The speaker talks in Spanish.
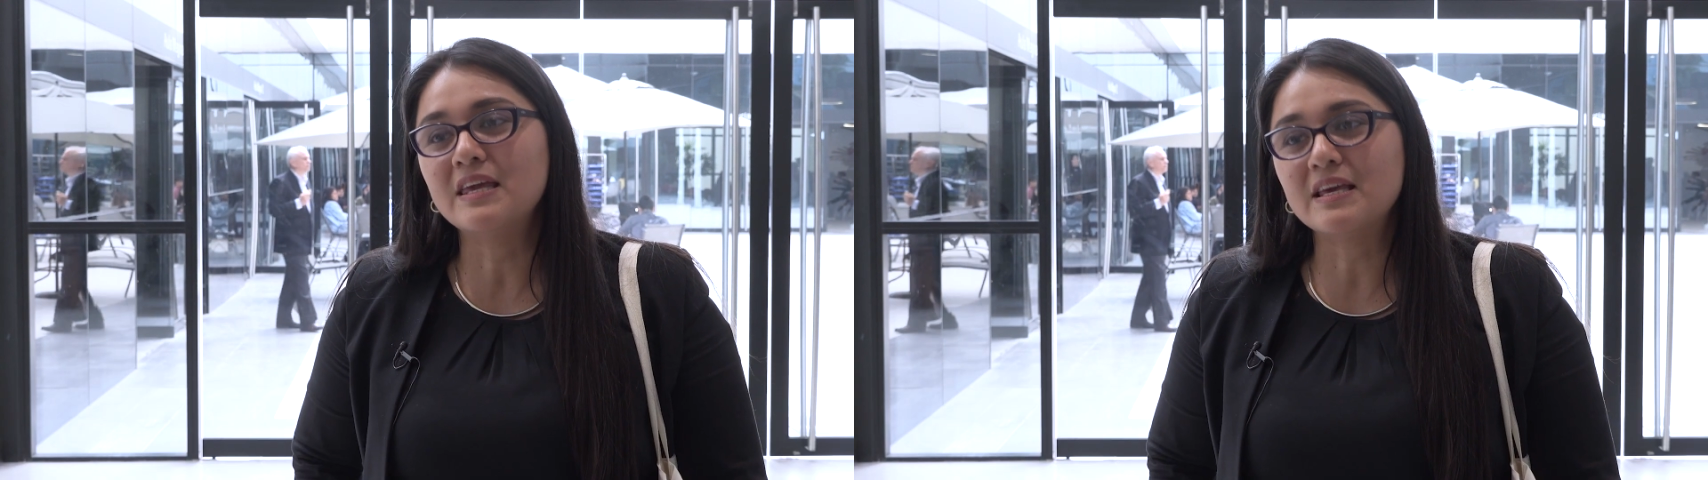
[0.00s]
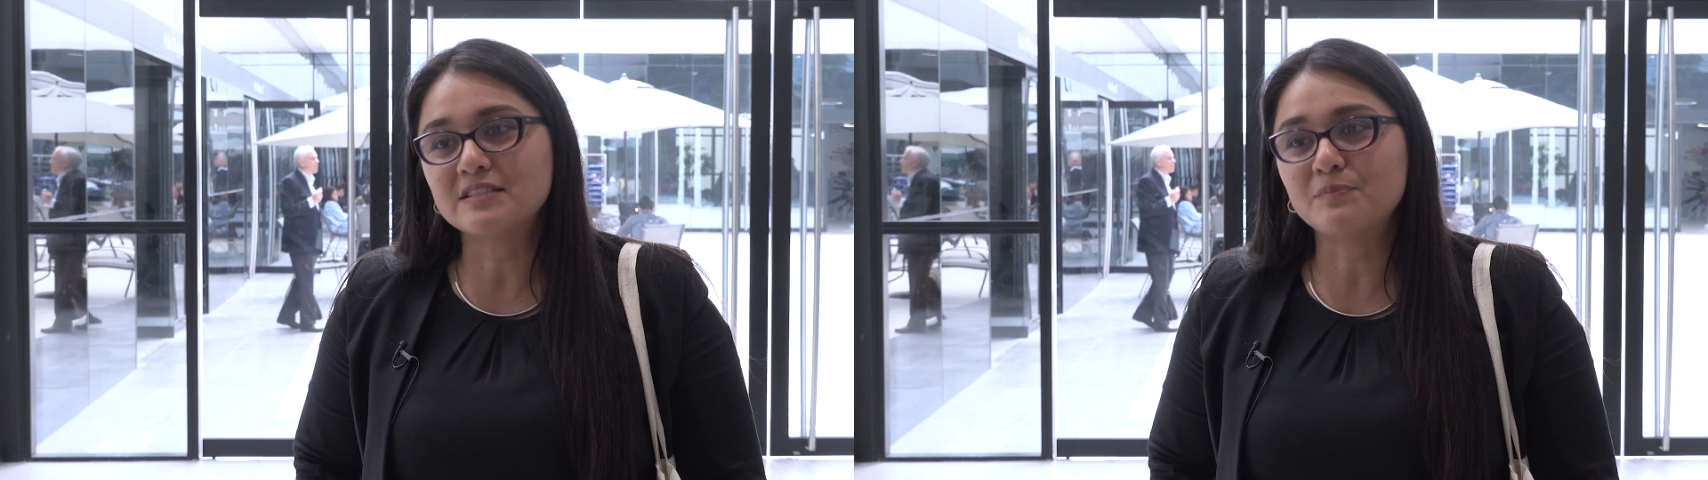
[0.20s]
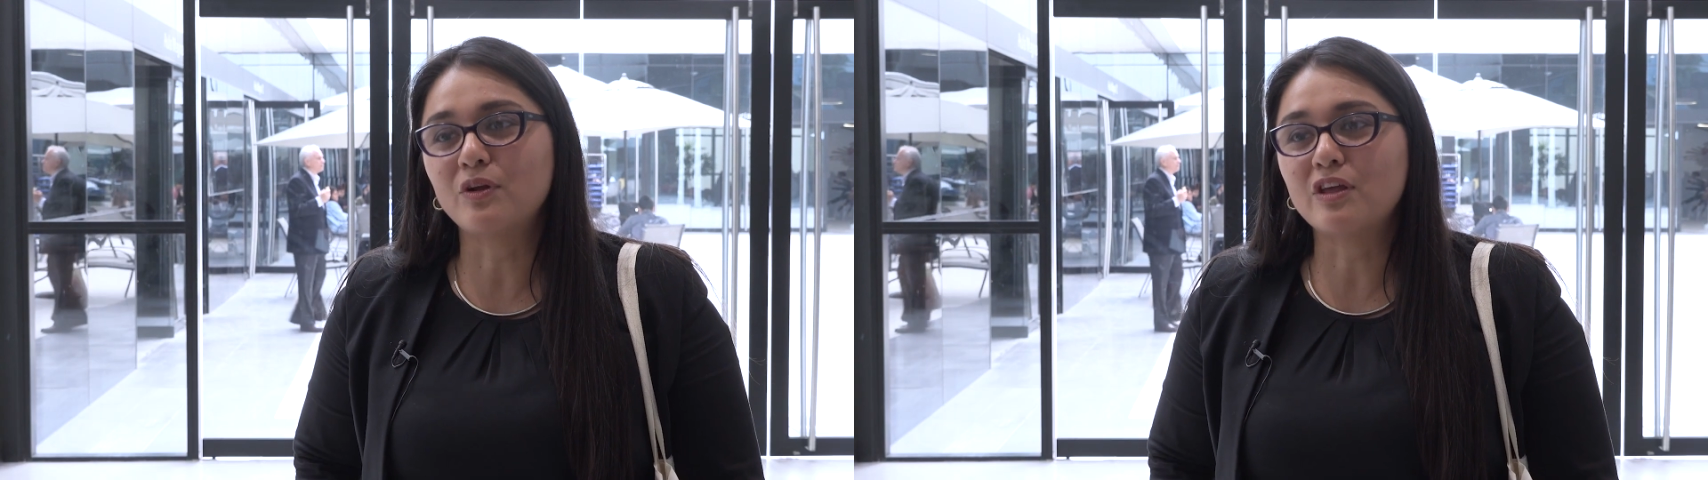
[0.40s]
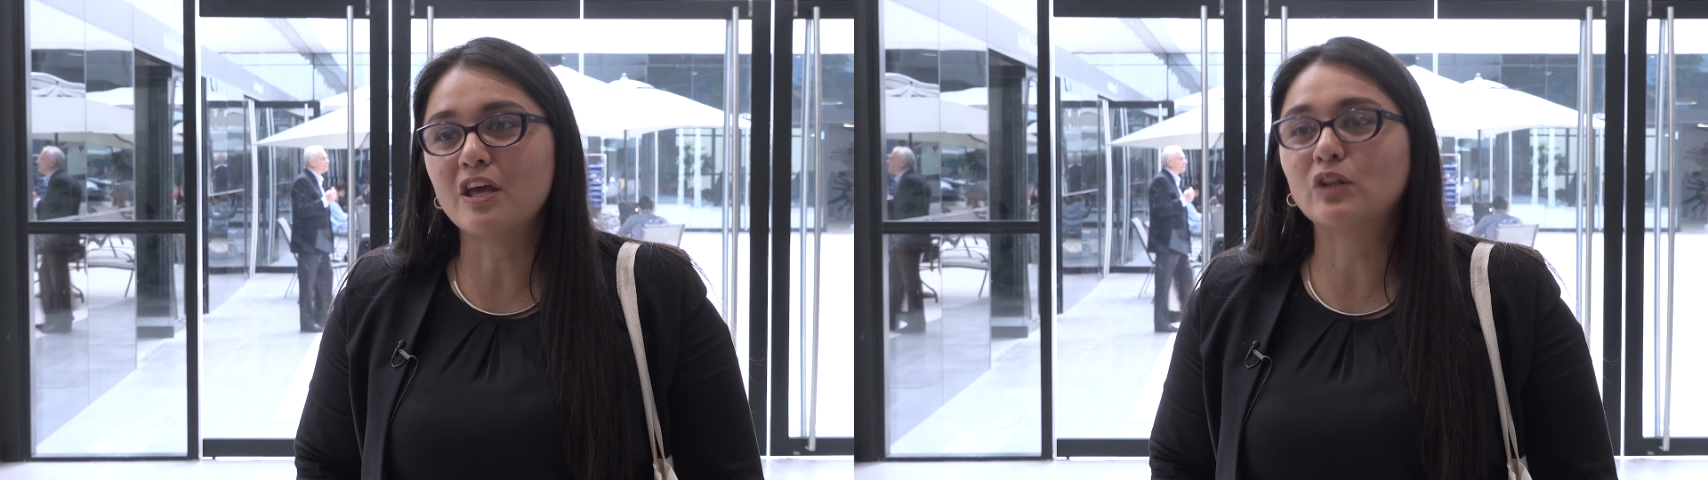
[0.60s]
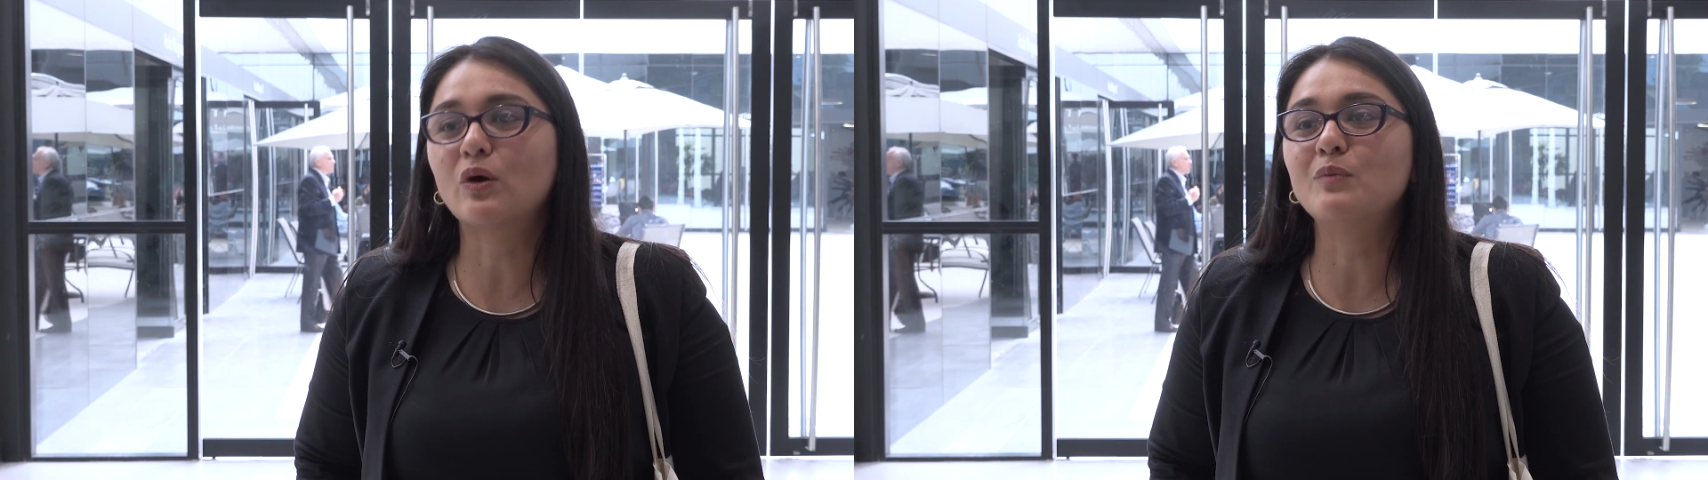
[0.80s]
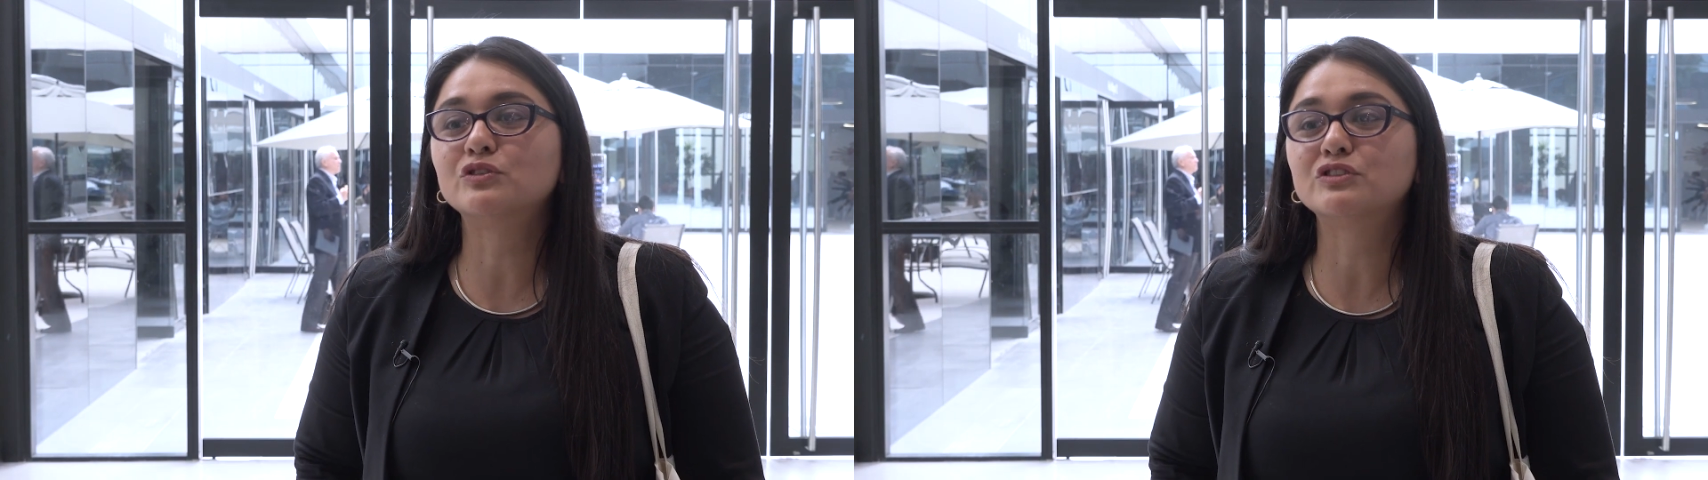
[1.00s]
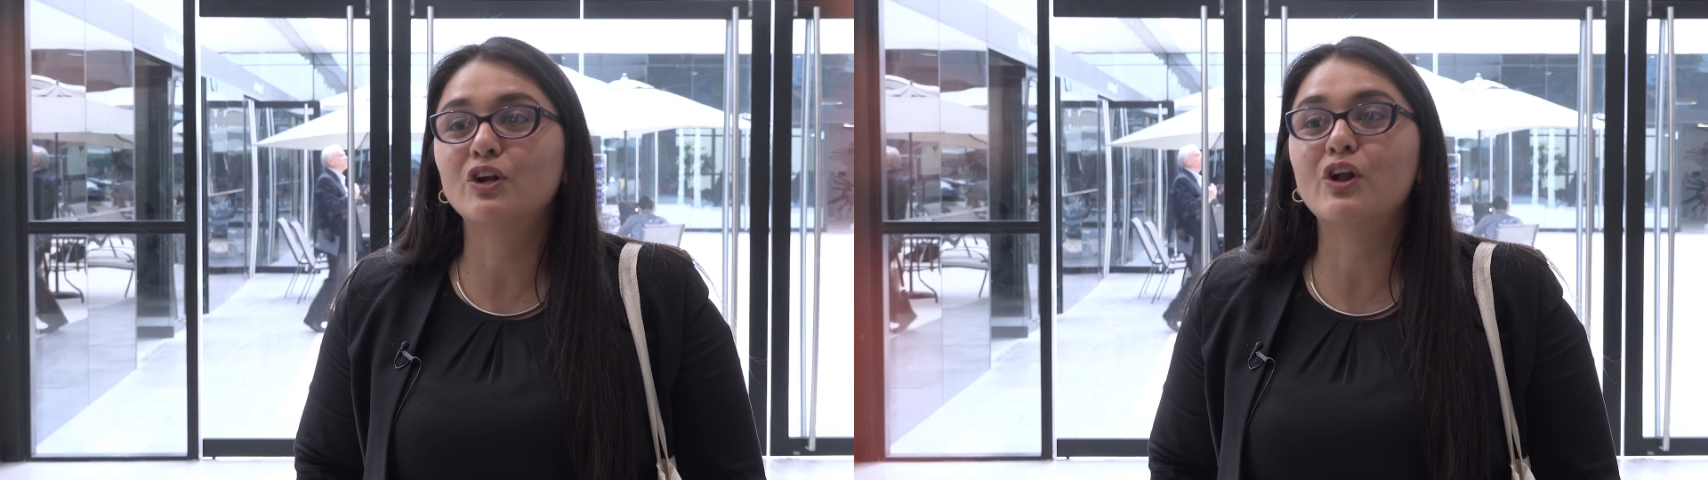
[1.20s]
y este proyecto mostró